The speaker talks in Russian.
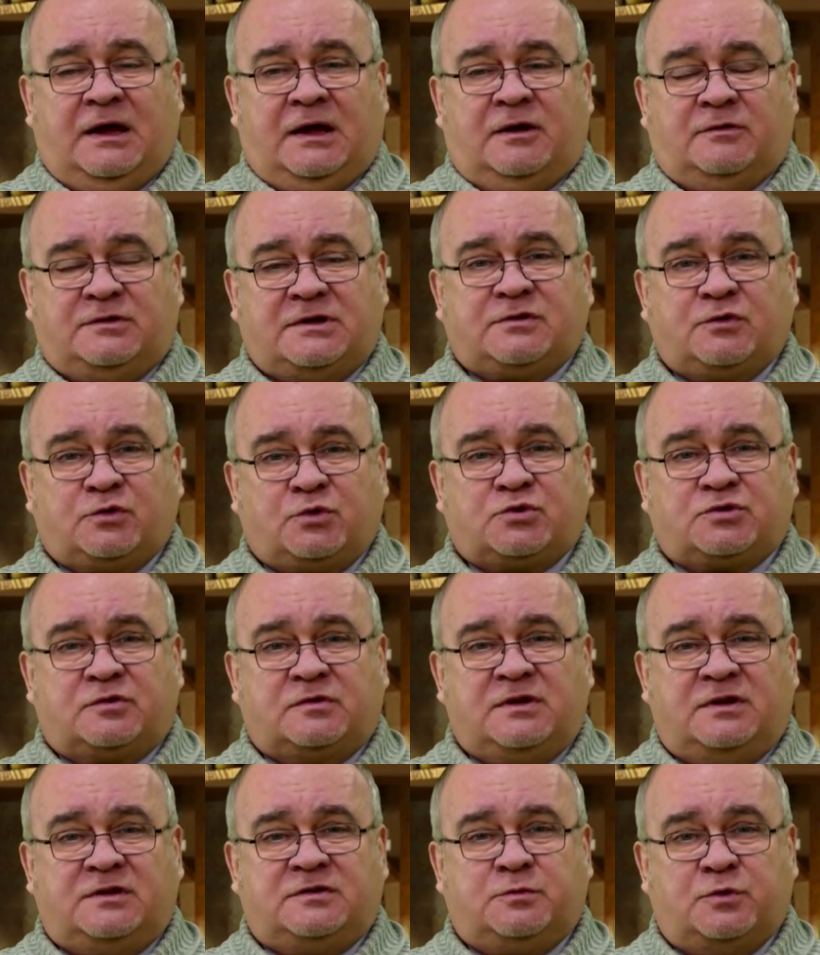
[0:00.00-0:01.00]
И вот здесь вот тоже
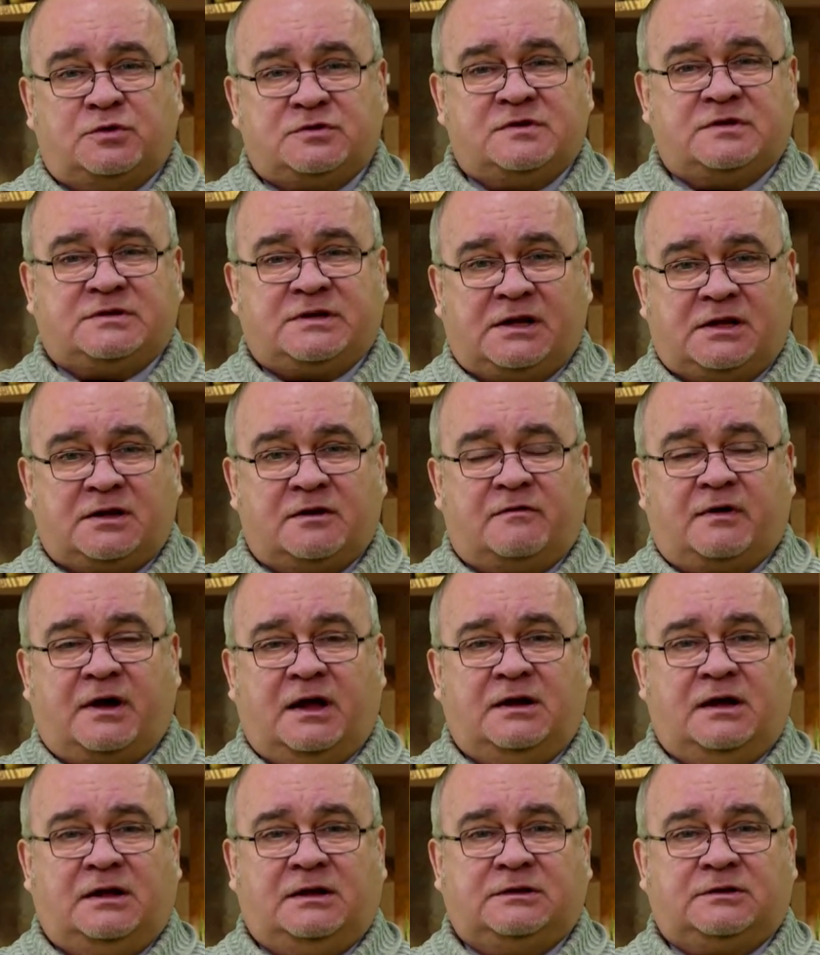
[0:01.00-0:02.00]
вот не неиспользование зрительного
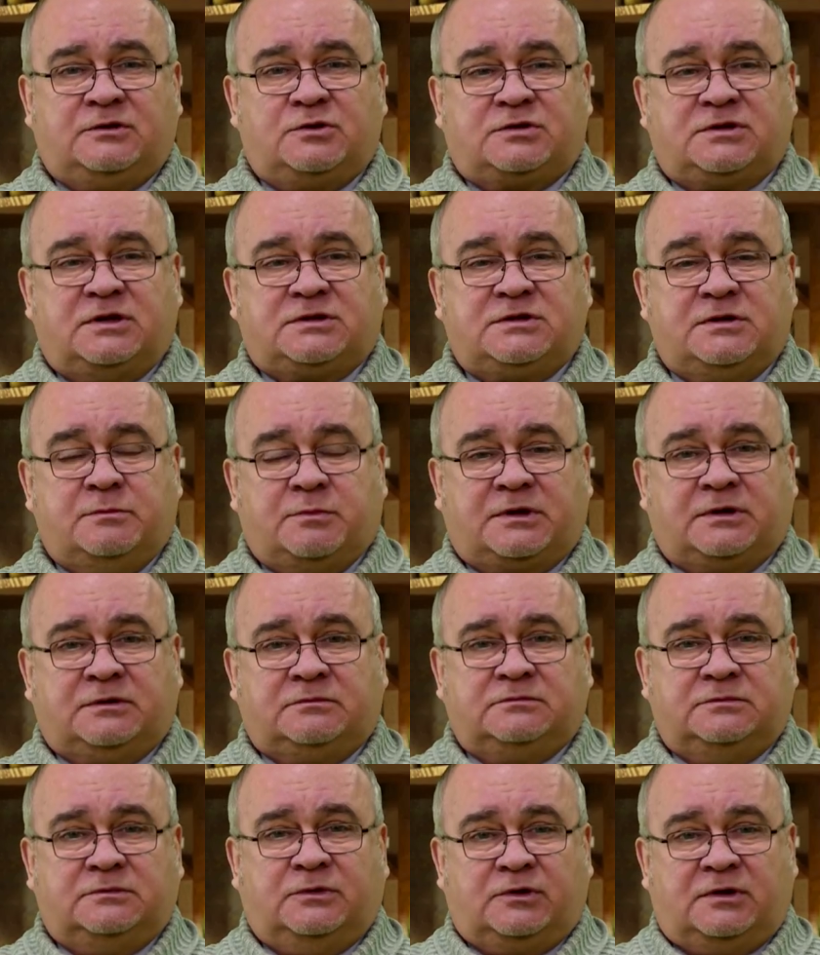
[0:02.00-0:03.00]
канала – это тоже ошибка
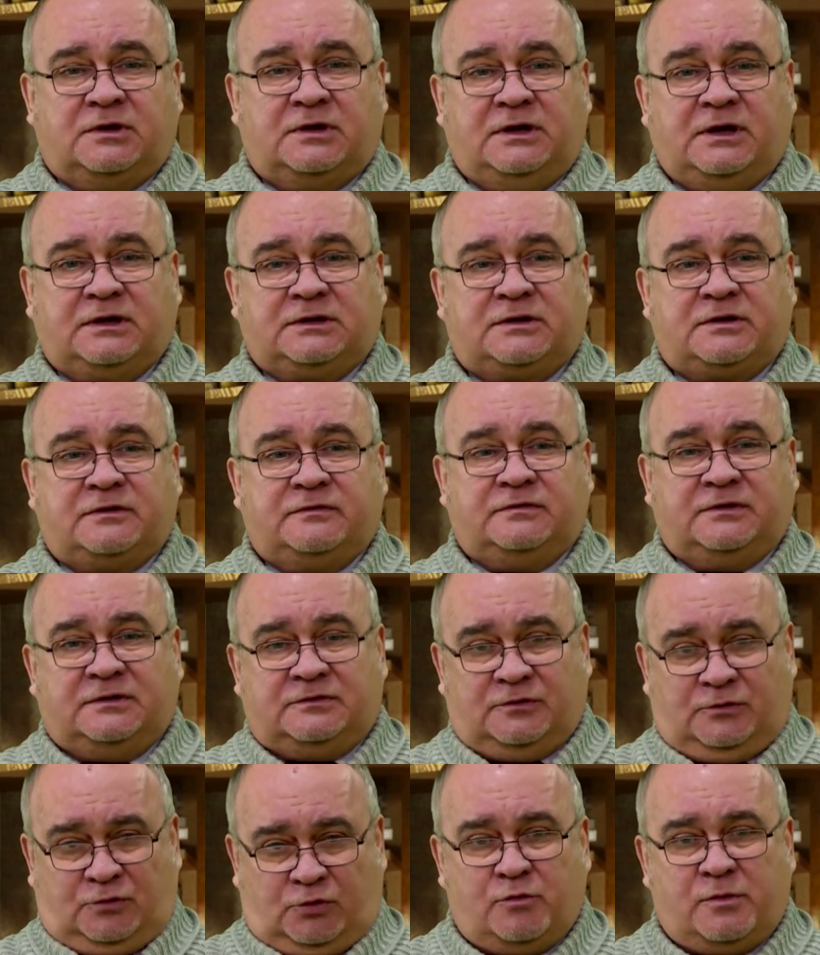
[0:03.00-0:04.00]
многих лекторов,
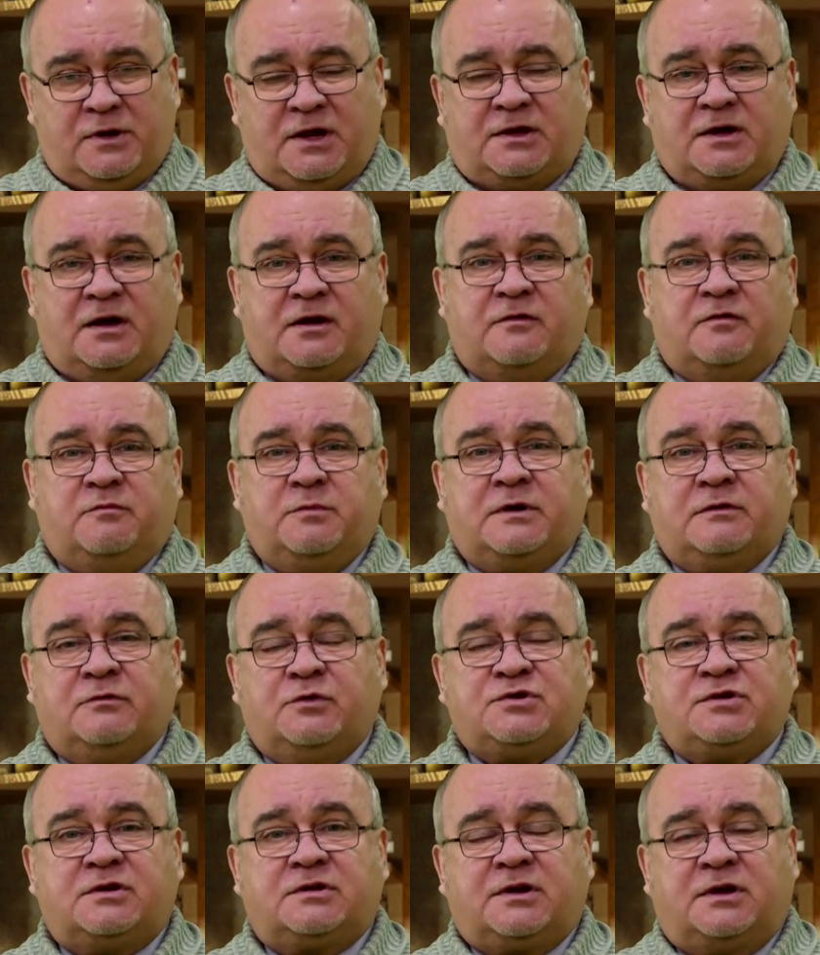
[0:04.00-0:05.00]
ну, гуманитариев в первую
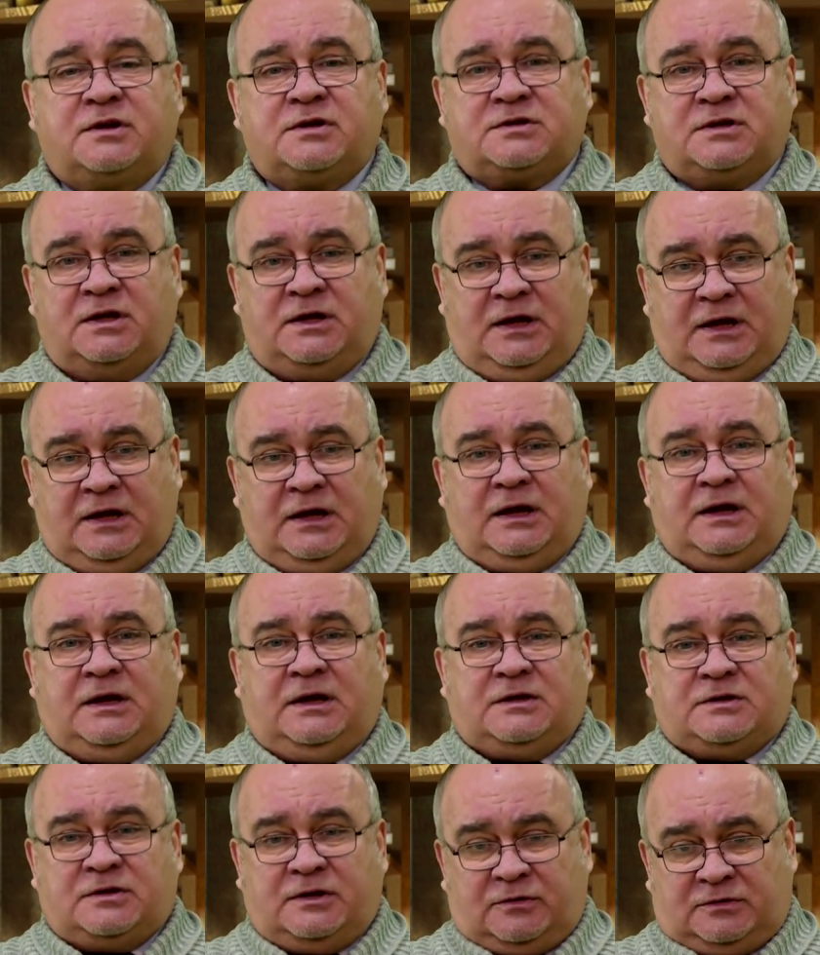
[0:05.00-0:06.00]
очередь, конечно,
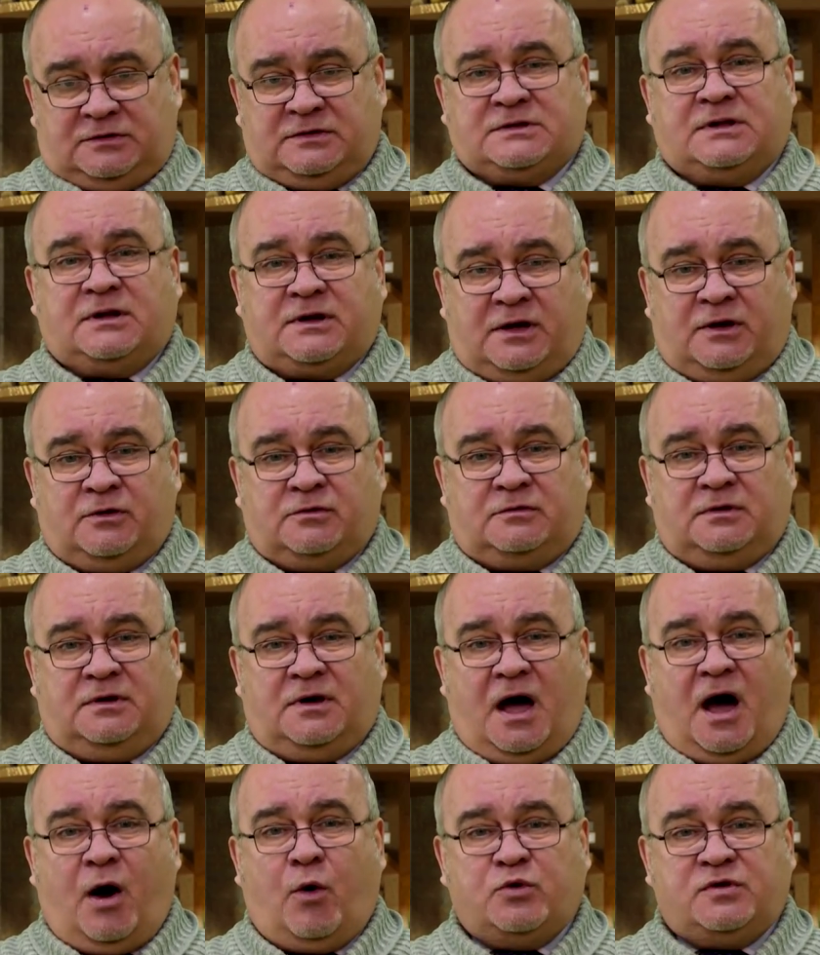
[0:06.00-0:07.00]
что они вот излагают
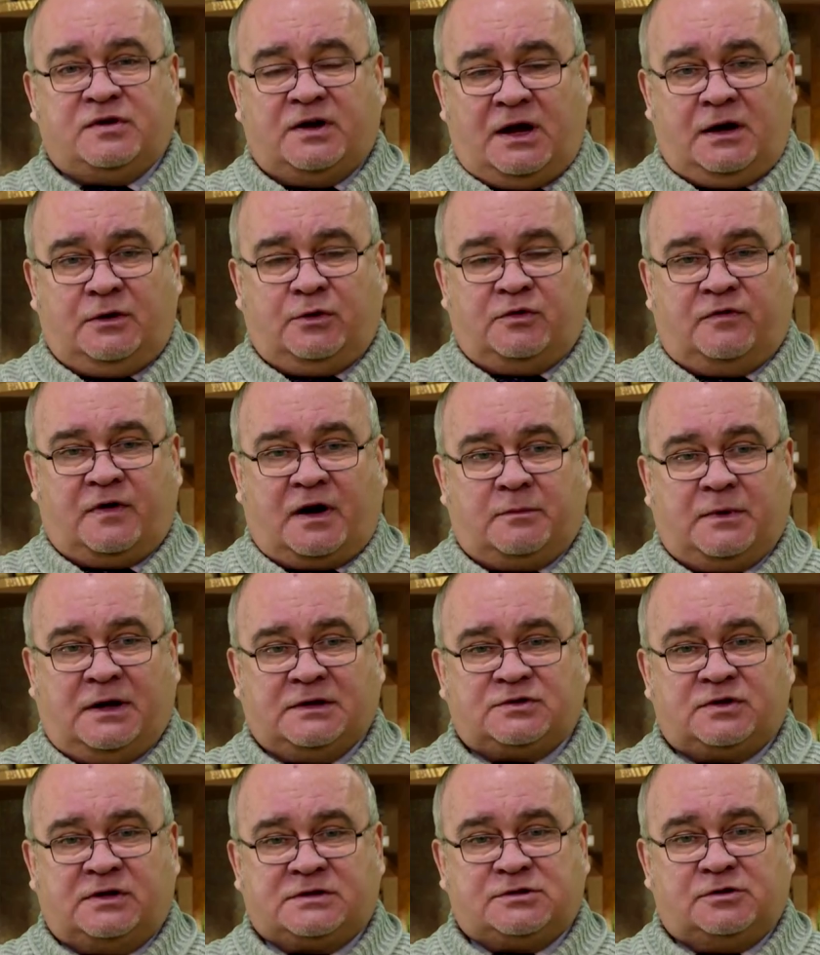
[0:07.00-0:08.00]
аудиальную
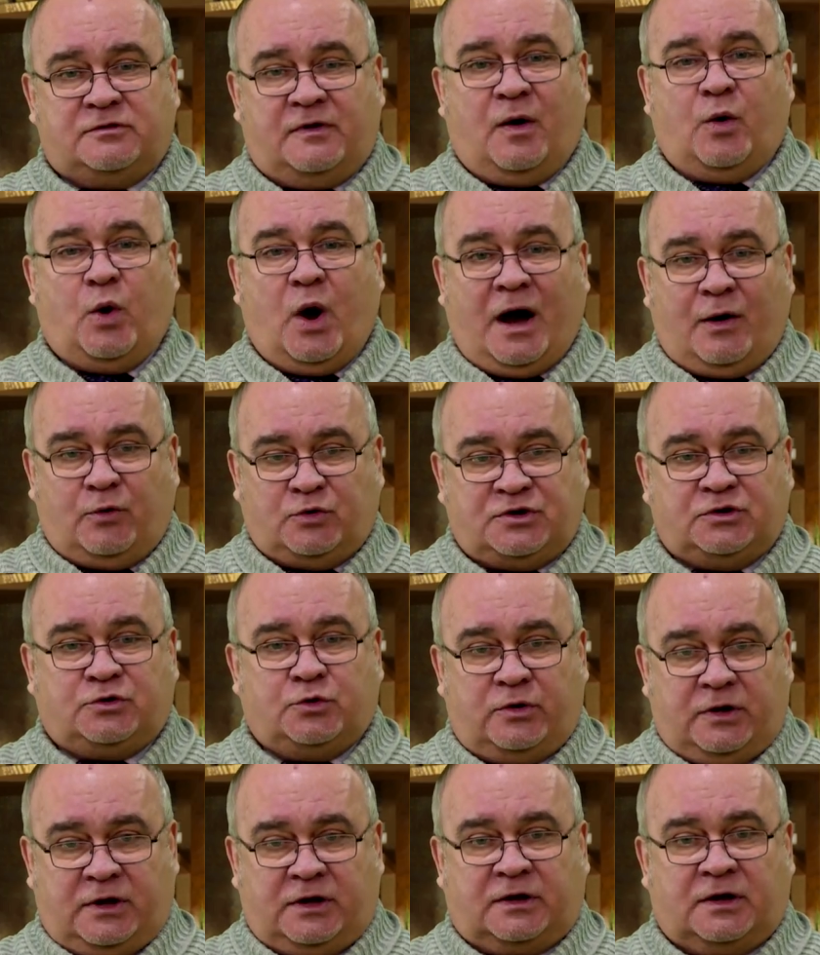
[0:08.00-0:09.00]
информацию, от слова
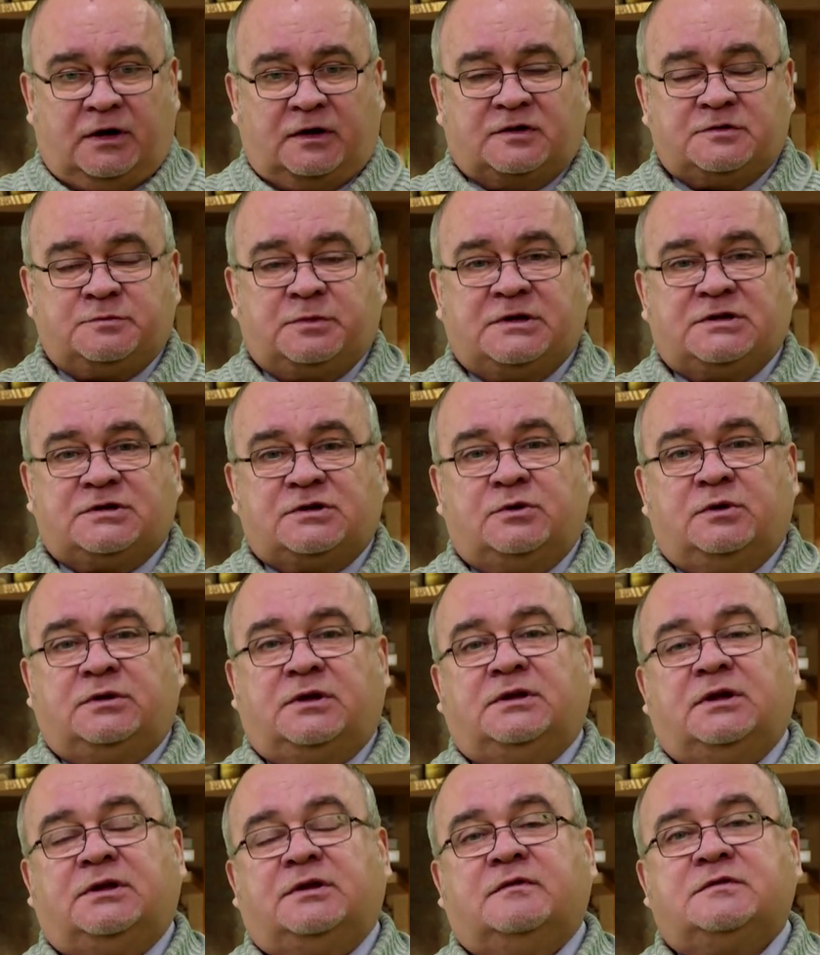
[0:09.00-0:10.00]
«аудитория» как раз происходит
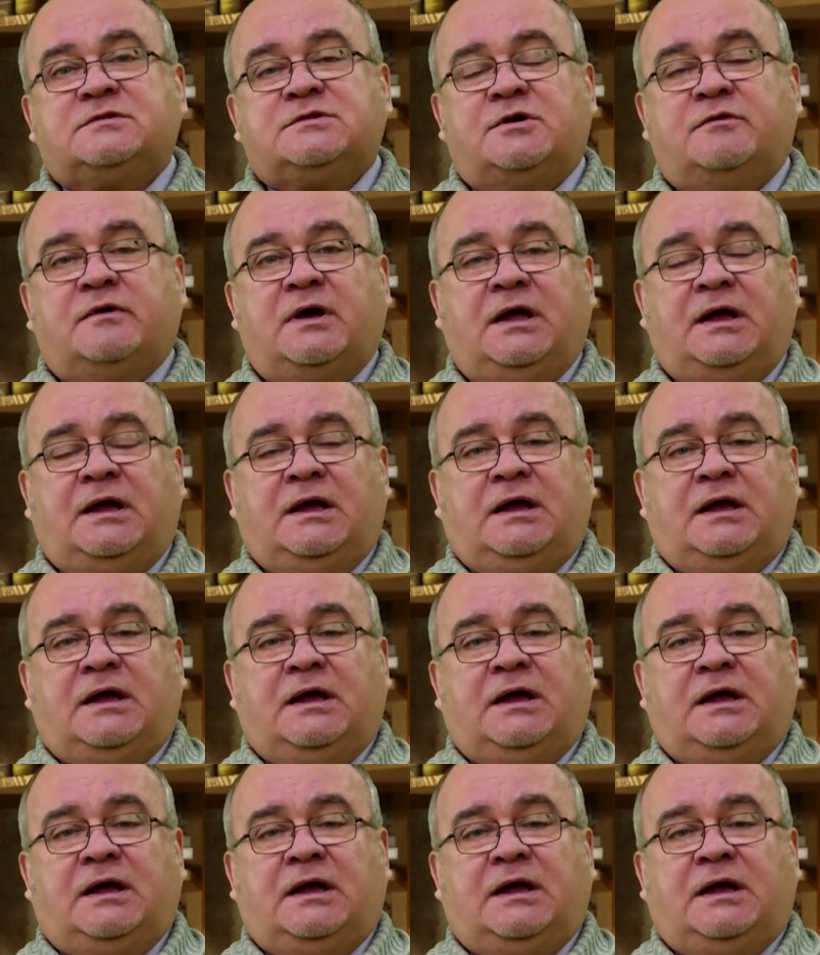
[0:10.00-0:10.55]
от этого слова,